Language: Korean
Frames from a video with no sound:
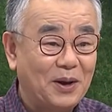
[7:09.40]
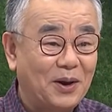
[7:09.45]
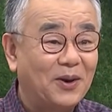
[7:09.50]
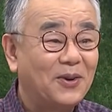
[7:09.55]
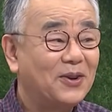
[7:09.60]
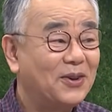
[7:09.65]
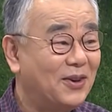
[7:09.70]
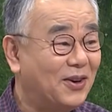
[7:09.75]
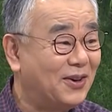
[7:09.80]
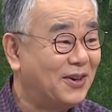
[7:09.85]

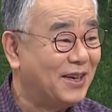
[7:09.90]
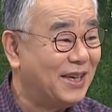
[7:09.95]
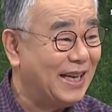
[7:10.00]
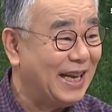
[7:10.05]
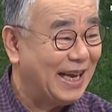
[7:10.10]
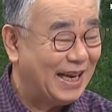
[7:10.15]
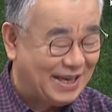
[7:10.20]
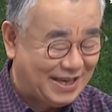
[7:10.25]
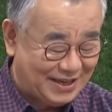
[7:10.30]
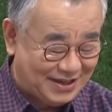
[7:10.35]
명령을
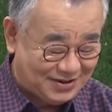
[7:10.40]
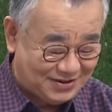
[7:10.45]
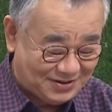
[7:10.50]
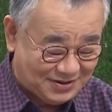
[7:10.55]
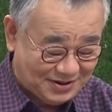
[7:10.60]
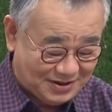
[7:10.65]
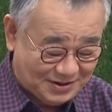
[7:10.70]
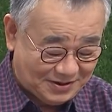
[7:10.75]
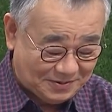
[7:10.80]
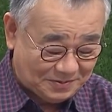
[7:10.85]
내리는
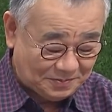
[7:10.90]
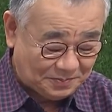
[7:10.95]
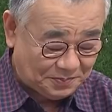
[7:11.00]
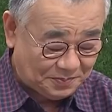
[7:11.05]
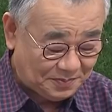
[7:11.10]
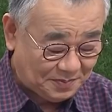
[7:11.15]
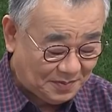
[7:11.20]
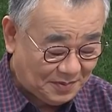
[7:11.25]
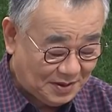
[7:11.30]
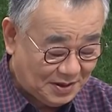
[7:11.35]
거예요.
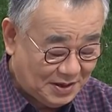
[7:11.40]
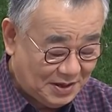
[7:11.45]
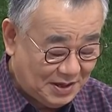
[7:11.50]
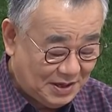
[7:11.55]
네.